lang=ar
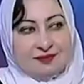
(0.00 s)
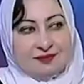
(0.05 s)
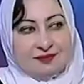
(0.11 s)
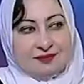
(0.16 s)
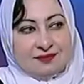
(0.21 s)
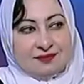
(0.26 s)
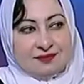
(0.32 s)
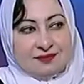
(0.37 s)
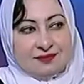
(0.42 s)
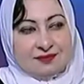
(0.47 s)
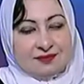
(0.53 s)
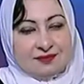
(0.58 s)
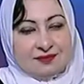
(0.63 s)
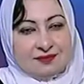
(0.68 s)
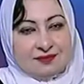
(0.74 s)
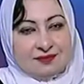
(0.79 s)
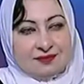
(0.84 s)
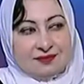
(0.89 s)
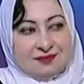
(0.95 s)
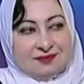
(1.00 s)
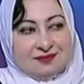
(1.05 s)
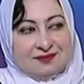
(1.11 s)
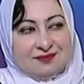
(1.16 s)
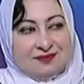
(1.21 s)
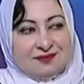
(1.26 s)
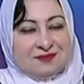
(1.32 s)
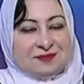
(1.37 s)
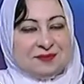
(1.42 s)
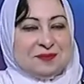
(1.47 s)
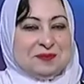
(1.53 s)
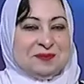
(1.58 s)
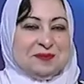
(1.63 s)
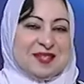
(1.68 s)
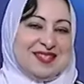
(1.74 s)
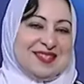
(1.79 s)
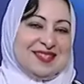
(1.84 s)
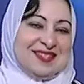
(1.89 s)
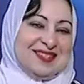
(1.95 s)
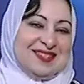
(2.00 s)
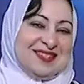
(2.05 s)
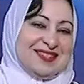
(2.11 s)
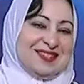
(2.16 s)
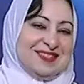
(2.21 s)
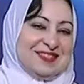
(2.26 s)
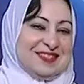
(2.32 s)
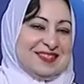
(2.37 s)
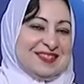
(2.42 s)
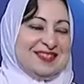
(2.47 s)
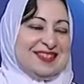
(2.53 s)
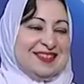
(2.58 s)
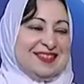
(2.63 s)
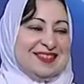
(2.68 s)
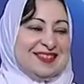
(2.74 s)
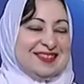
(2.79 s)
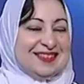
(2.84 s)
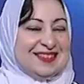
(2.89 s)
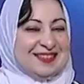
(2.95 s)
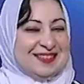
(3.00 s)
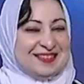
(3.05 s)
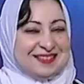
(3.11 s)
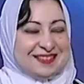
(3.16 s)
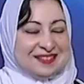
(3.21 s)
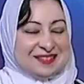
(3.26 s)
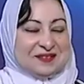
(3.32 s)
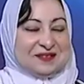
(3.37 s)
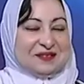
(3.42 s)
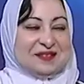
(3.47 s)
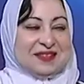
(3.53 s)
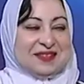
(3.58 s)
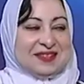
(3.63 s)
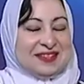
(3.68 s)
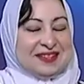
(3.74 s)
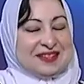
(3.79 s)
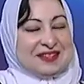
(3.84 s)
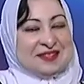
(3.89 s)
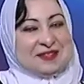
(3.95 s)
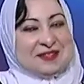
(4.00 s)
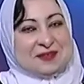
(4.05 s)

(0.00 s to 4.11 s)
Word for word: العيني جامعه القاهره اهلا وسهلا بحضرتك يا دكتور نورت الدنيا كلها يعني اهلا وسهلا